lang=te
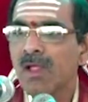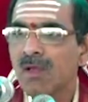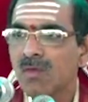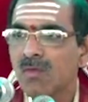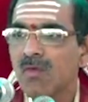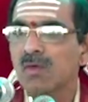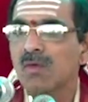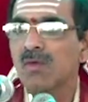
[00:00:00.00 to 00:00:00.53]

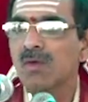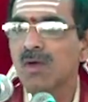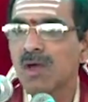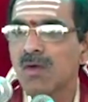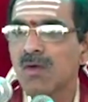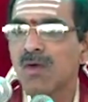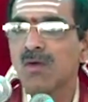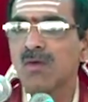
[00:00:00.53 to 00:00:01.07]
నువ్వు
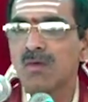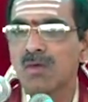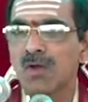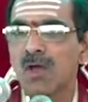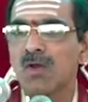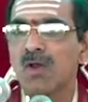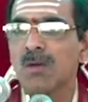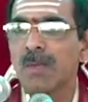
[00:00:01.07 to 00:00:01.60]
గురువుగారో
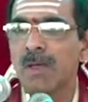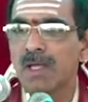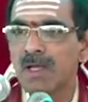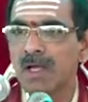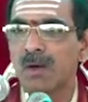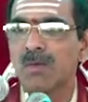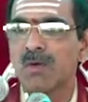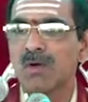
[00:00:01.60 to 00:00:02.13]
గురువుగారో అని పైకి
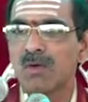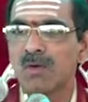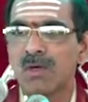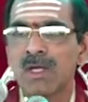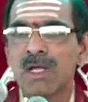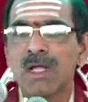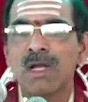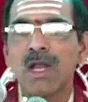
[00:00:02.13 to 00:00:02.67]
కబుర్లు
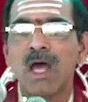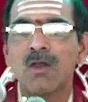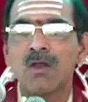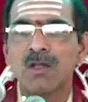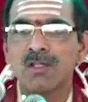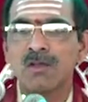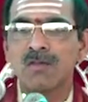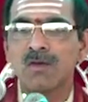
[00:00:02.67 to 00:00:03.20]

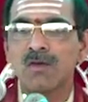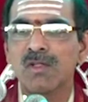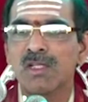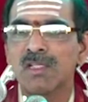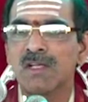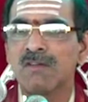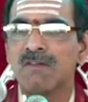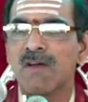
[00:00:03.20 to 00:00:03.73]
నాలుగు చివరి నుంచి
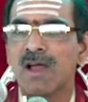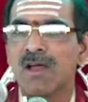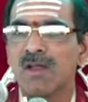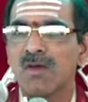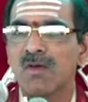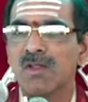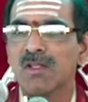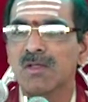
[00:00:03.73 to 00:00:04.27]

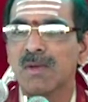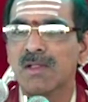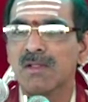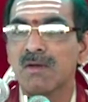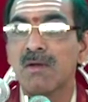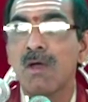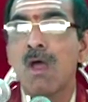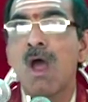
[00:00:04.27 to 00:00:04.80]
జఫాగ్రం నుంచి
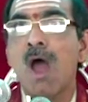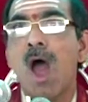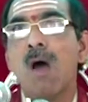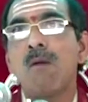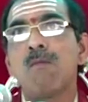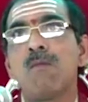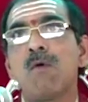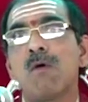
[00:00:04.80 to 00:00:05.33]
మాత్రం
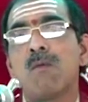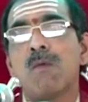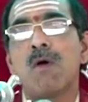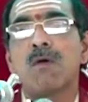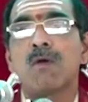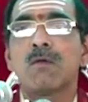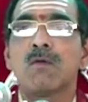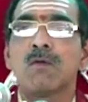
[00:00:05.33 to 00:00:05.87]
అమ్మో మా
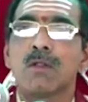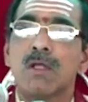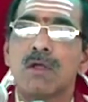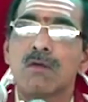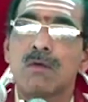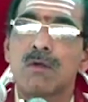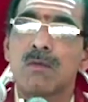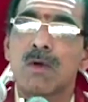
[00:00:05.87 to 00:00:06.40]
గురువు
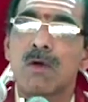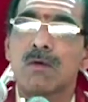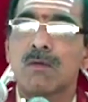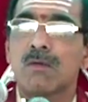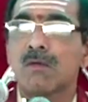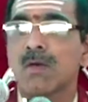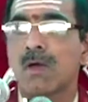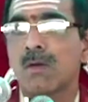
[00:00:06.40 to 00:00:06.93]
దేవుడు మా
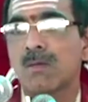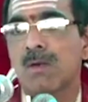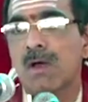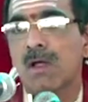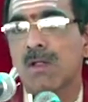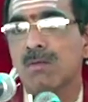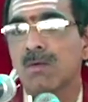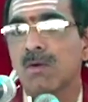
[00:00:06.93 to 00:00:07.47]
గురువుగారు
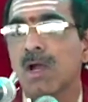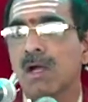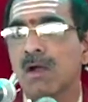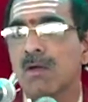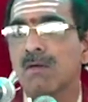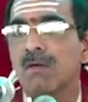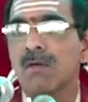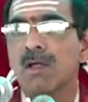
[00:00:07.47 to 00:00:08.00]
మహాత్ముడు
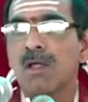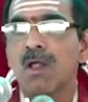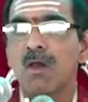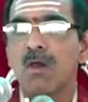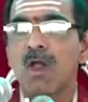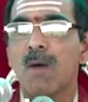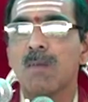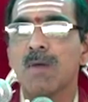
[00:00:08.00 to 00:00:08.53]
అండం
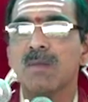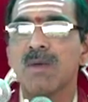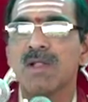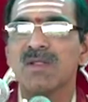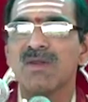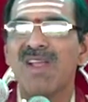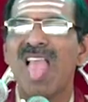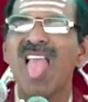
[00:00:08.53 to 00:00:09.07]
లోపల
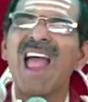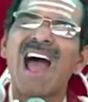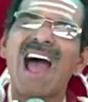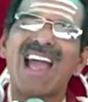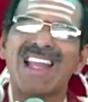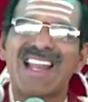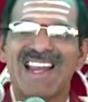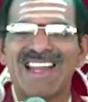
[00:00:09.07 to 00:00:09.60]
మాత్రం
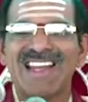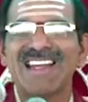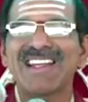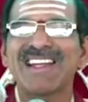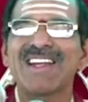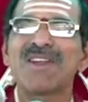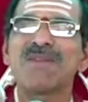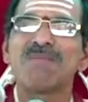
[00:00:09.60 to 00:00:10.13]
ఆయన
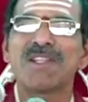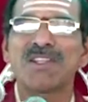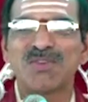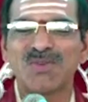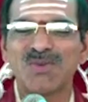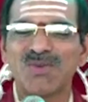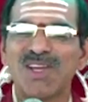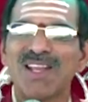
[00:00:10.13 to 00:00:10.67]
అలాగేంటాడు పిచ్చి
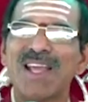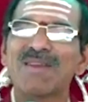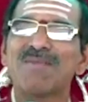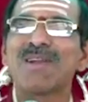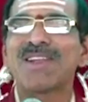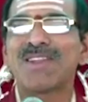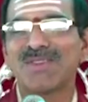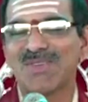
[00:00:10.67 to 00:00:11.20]
గురువుగారు ఆయన
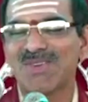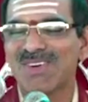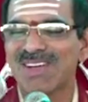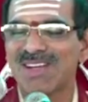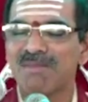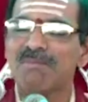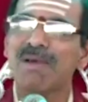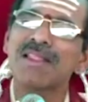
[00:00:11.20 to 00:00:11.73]

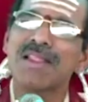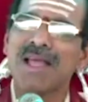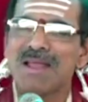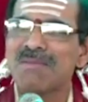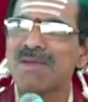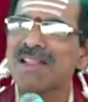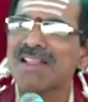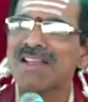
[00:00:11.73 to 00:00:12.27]
పట్టించుకోకండి మన
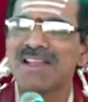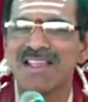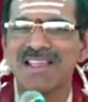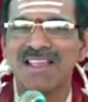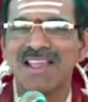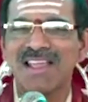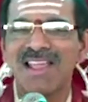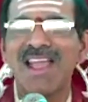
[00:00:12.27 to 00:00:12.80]
దారి మందండి
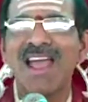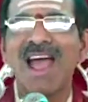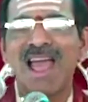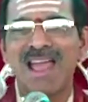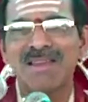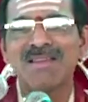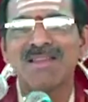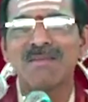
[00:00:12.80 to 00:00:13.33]

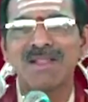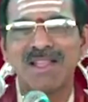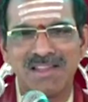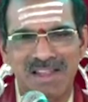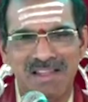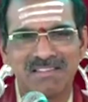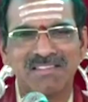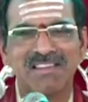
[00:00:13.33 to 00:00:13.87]
ఆయన చెబితే
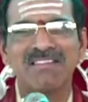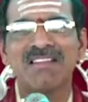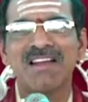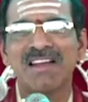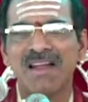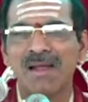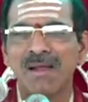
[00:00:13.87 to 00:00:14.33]
చేస్తామా